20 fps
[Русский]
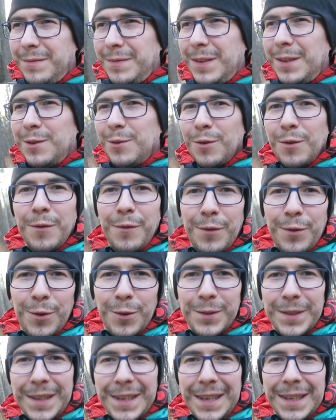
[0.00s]
видео,
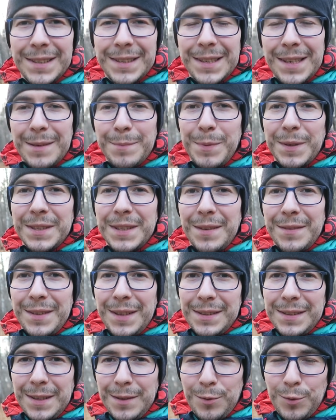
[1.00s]
влог до конца,
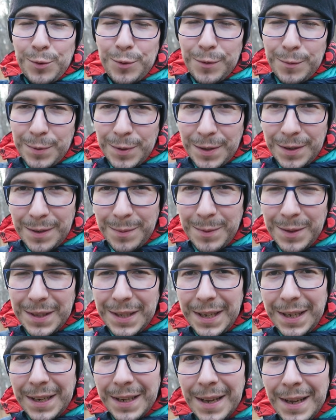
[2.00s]
поставьте оценочку, напишите
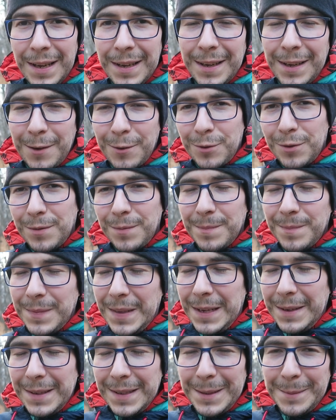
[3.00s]
комментарий. Короче,
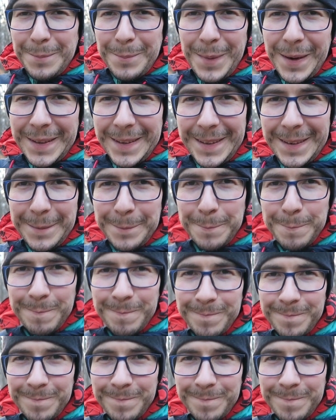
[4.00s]
давайте, погнали.